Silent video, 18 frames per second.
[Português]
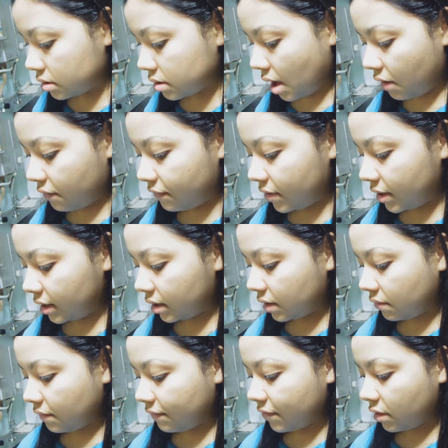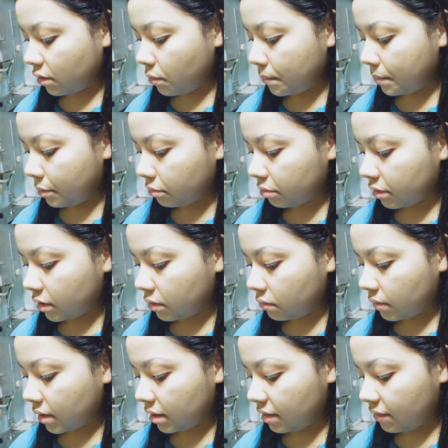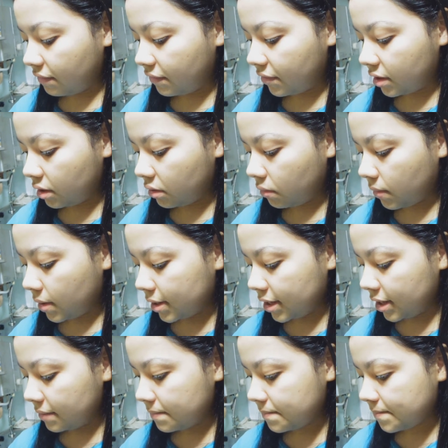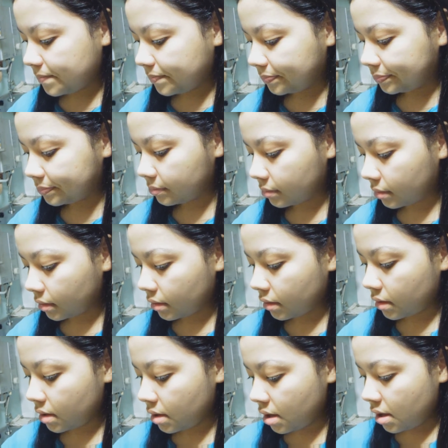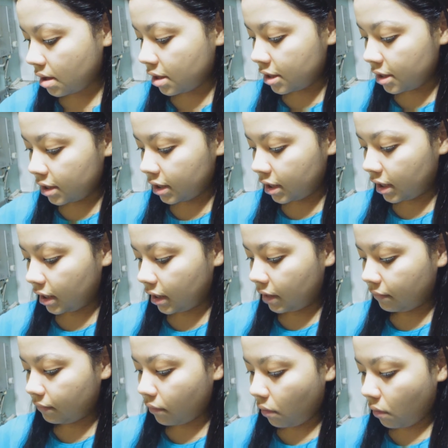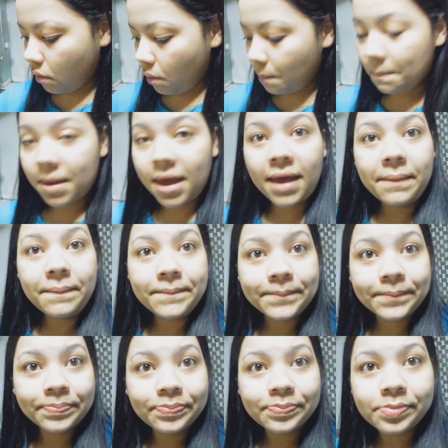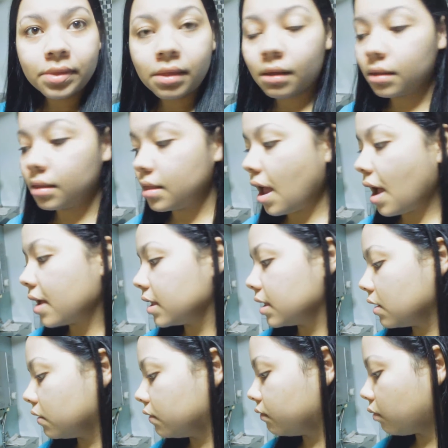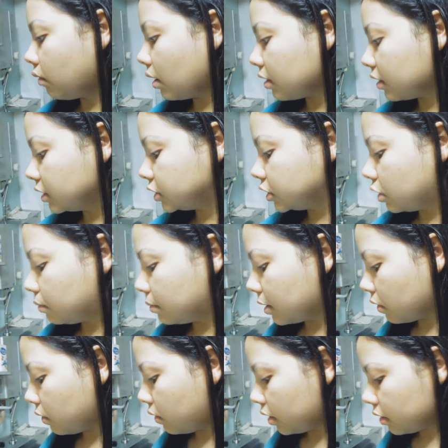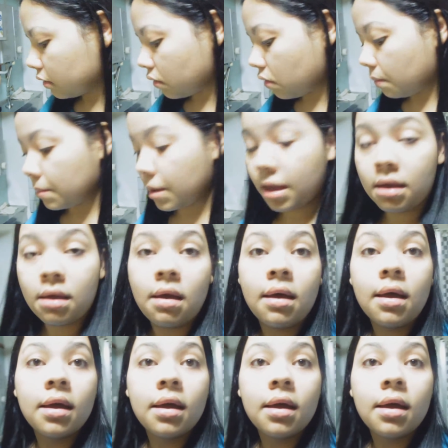Daí eu falei, não, vou fazer um pãozinho com esse frango aí. E vou comer. Daí eu vou assistir alguma coisa, comer.